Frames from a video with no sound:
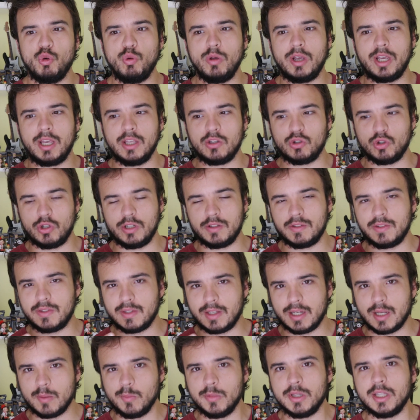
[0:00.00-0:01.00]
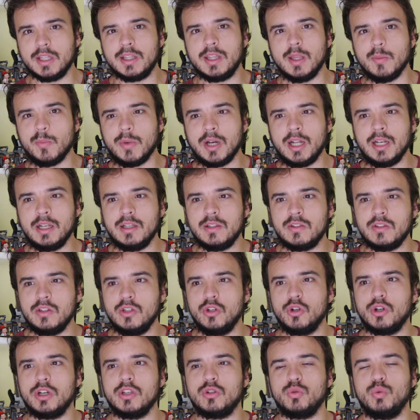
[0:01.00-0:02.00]
No es que eso necesariamente esté mal,
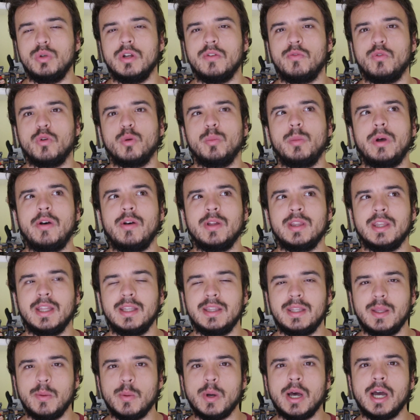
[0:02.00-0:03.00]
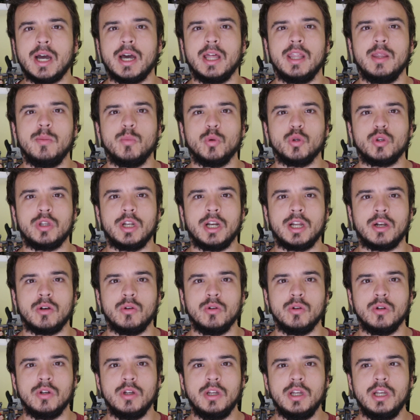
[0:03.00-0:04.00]
sino que es una forma bastante vaga de
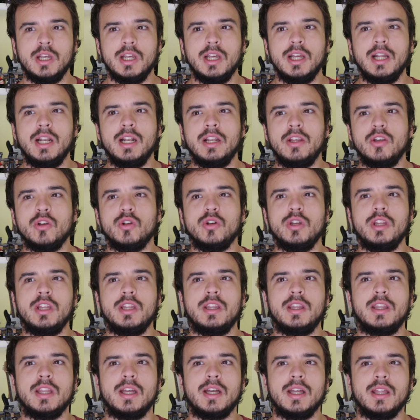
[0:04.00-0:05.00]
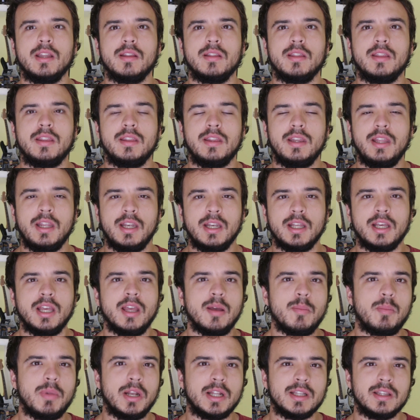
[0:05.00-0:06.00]
mostrarlo. El guionista tiene
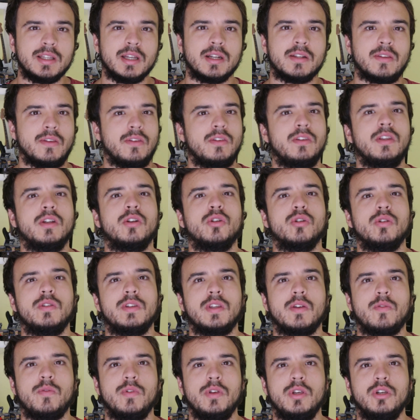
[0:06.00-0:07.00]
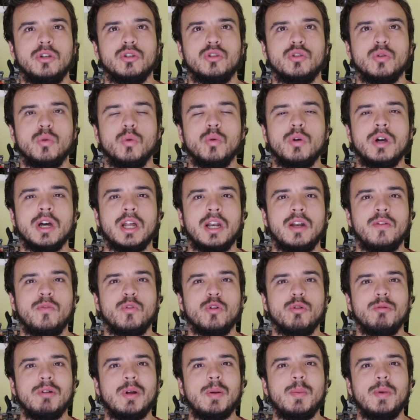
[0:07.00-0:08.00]
que plantearse ciertos desafíos o buscar la
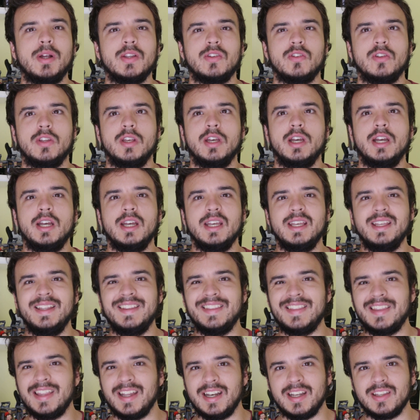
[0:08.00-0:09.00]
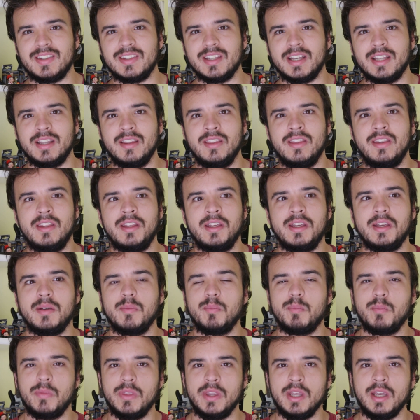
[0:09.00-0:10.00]
forma más
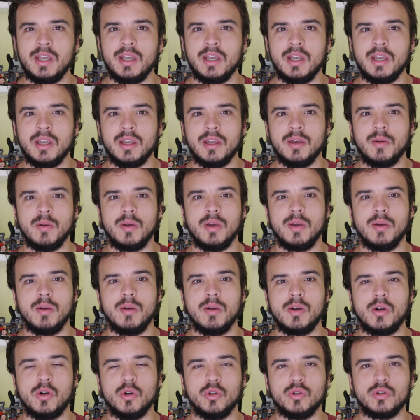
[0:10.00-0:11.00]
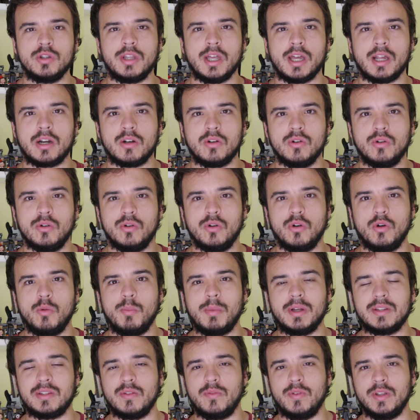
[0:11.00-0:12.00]
interesante de contarlo o
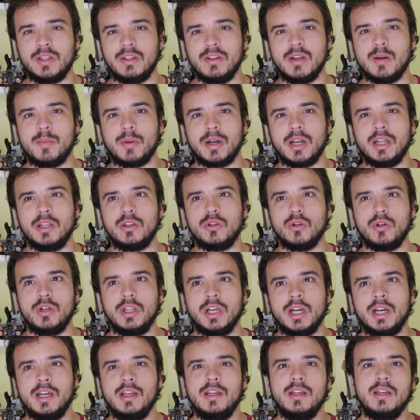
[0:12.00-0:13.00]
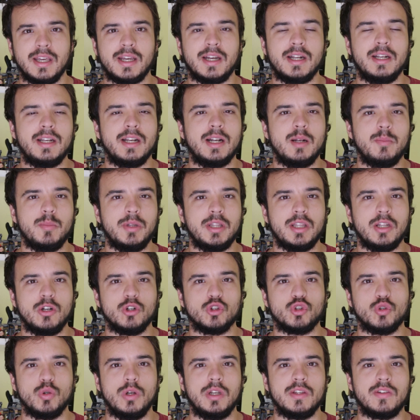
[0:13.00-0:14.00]
más efectiva para la historia, que generalmente no
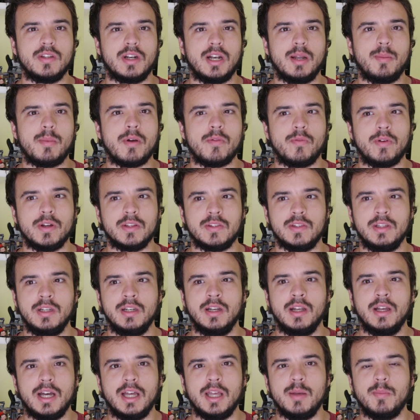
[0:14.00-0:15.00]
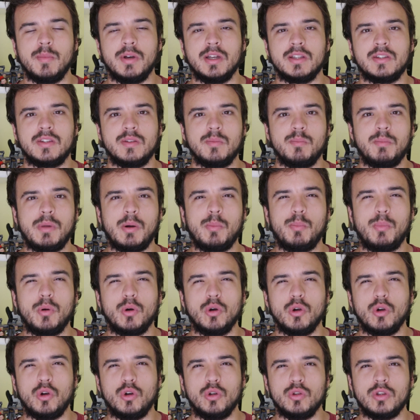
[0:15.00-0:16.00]
suele ser la más fácil. Además, va un
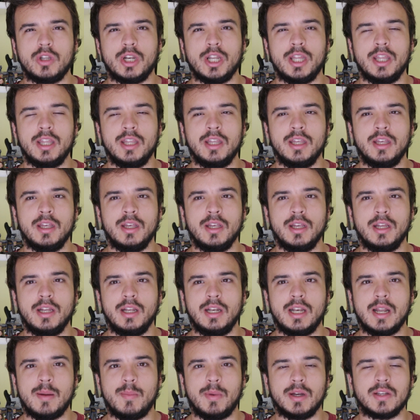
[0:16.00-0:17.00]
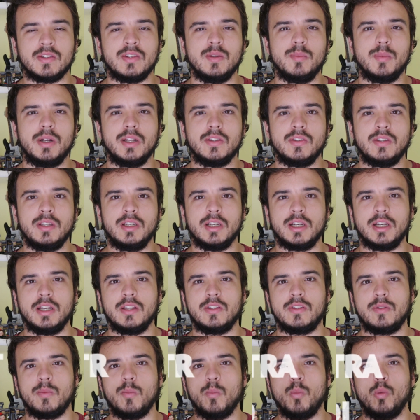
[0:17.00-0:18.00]
poco en contra de la máxima de cine que
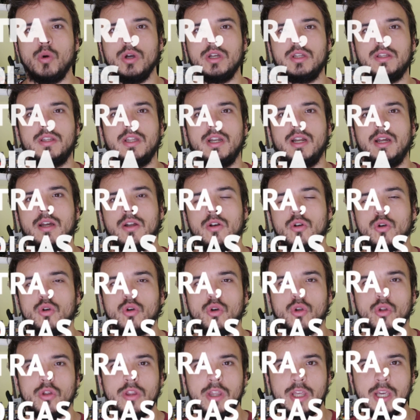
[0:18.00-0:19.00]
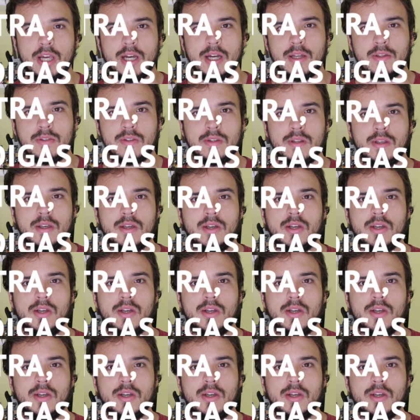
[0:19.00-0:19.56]
es muestra, no lo digas.